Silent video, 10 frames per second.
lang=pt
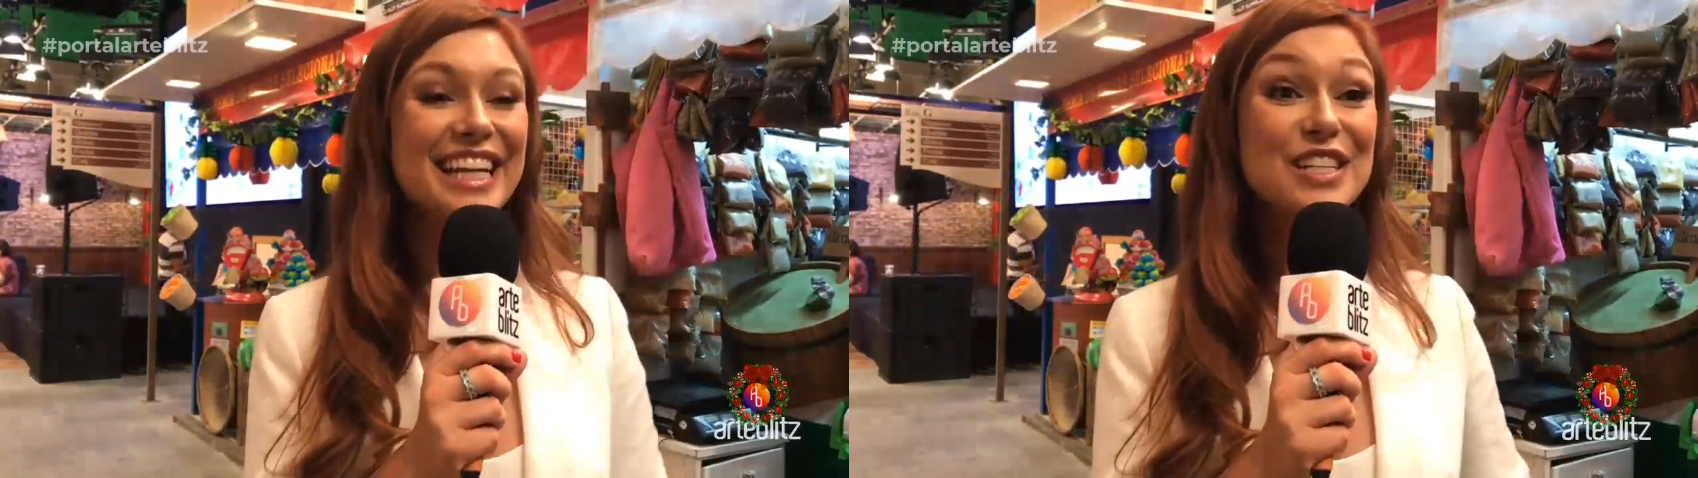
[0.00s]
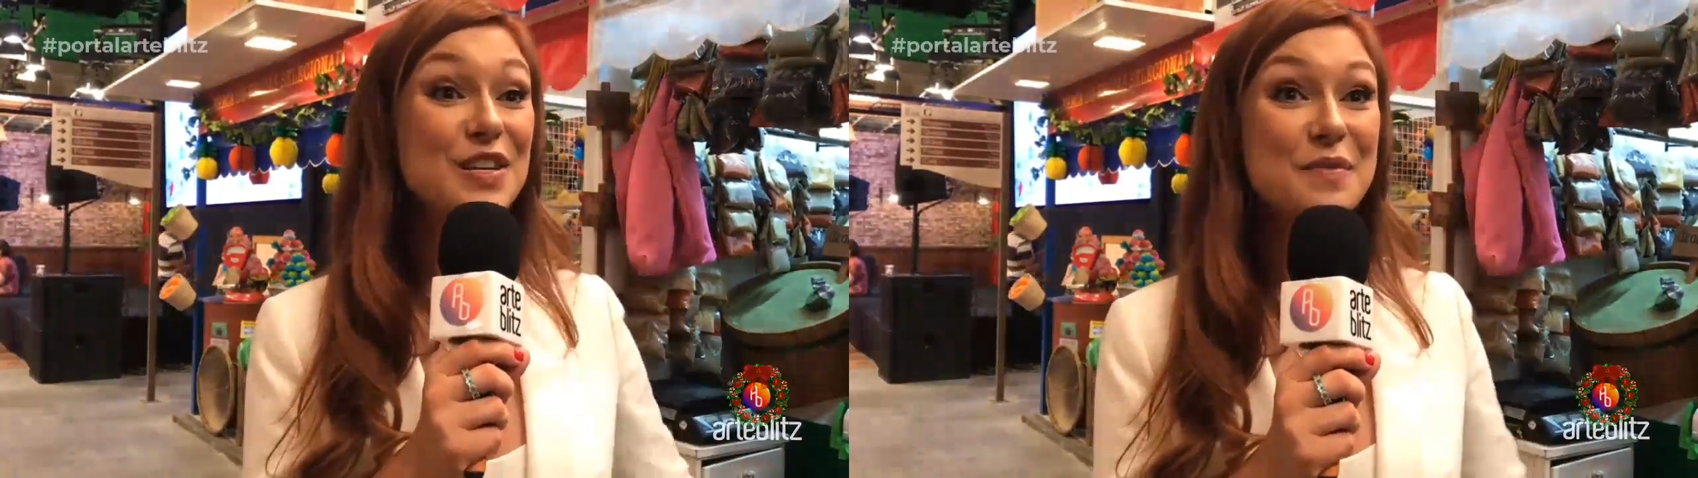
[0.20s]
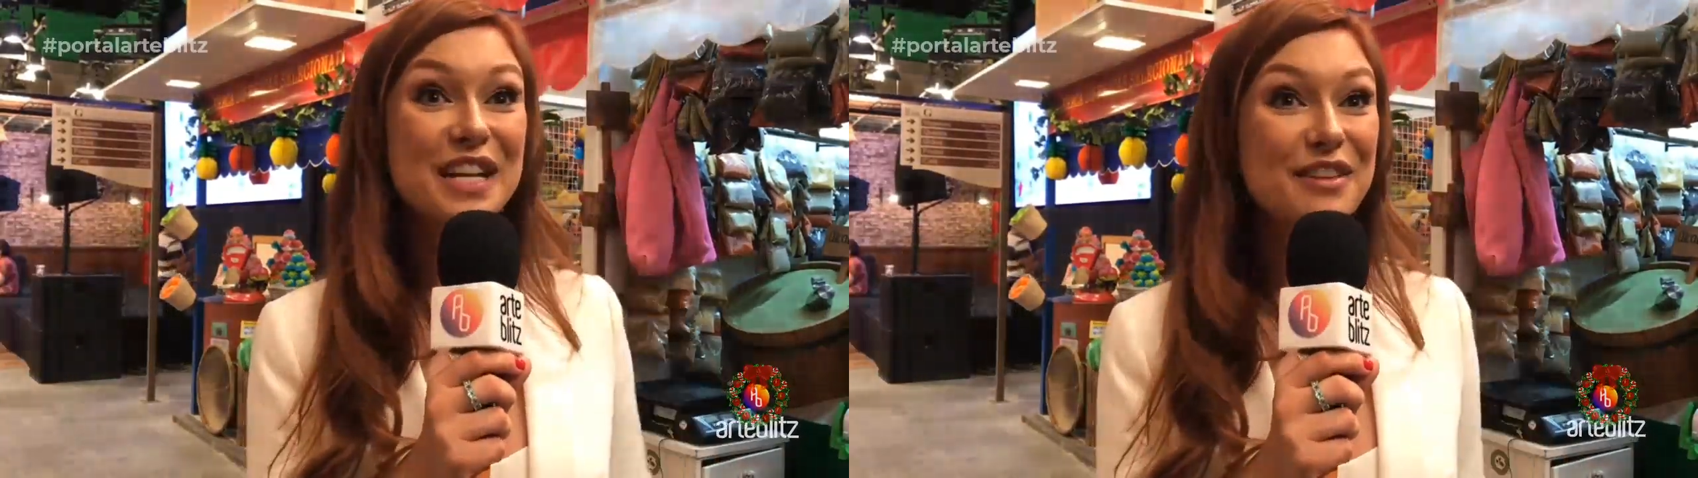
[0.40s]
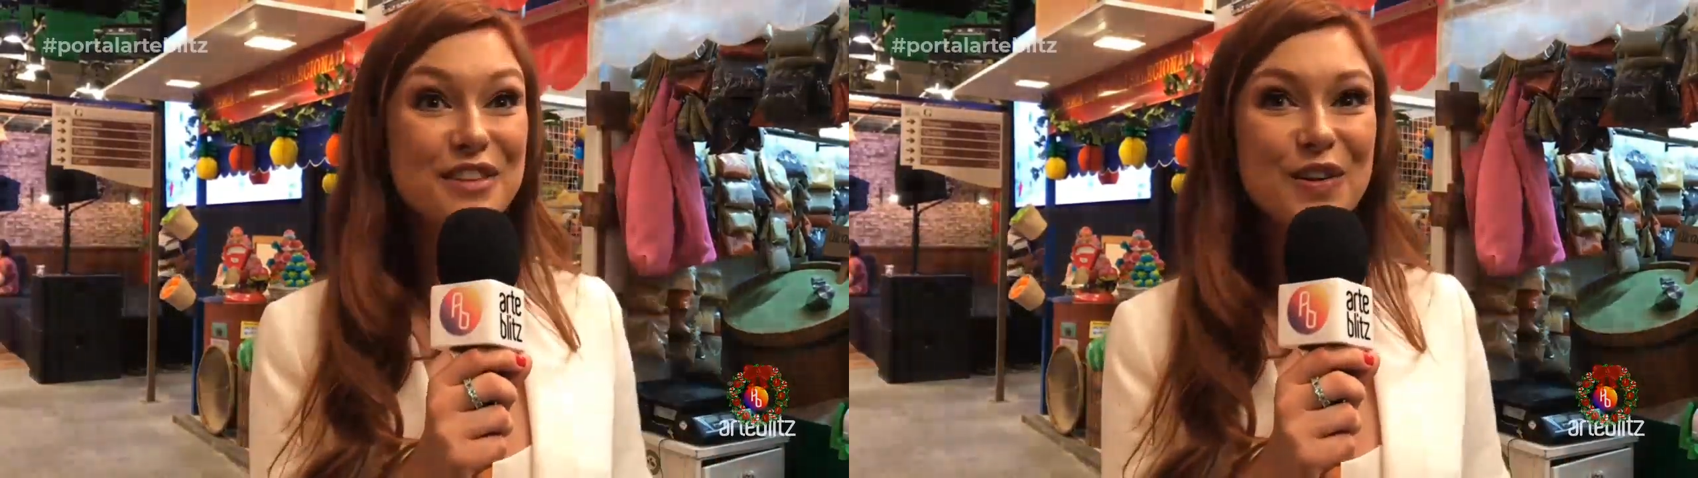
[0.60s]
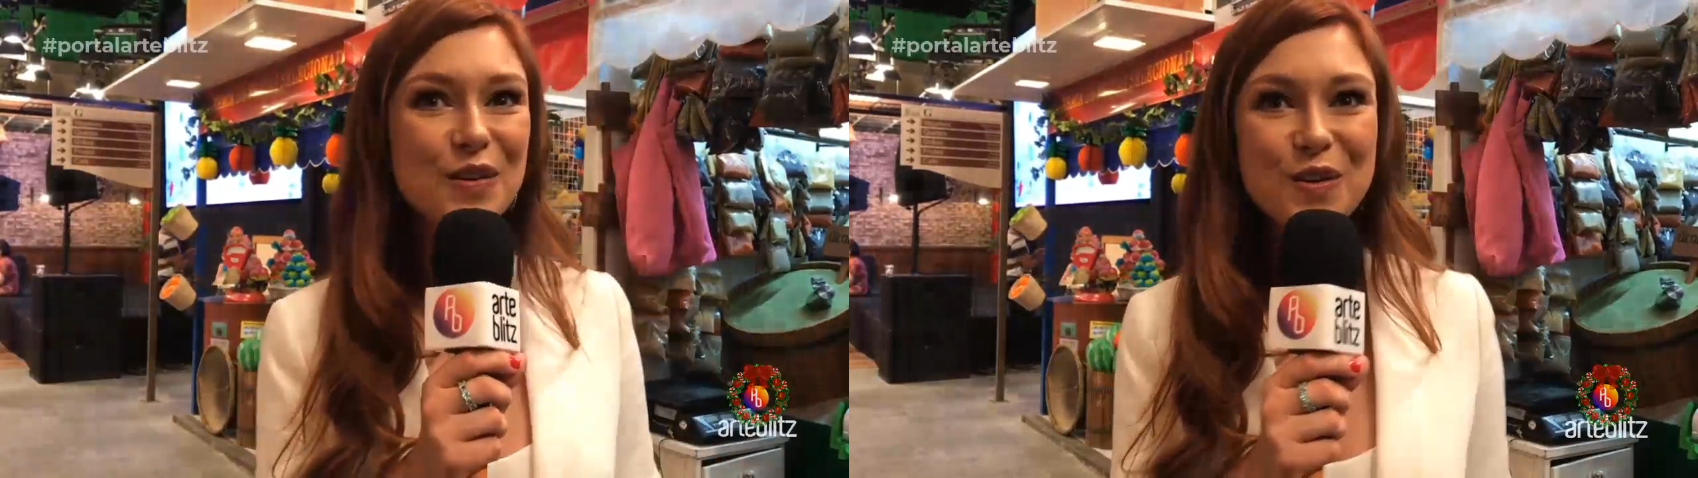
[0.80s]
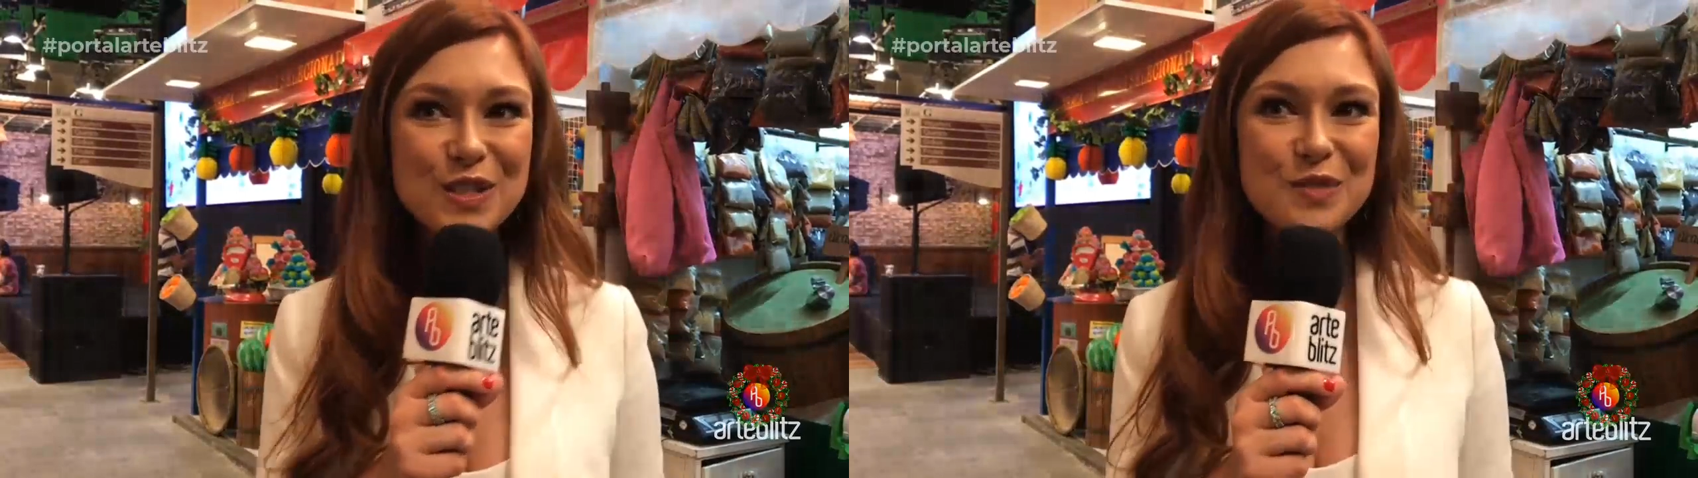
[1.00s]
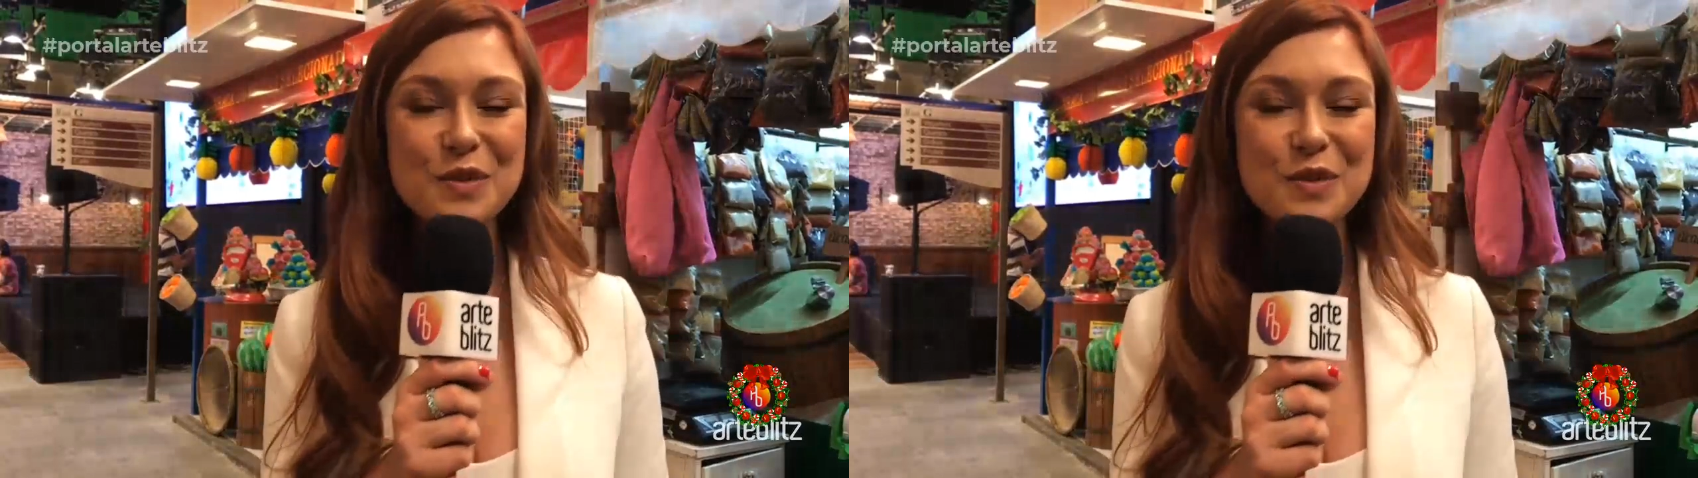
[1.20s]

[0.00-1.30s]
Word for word: Isso é maravilhoso,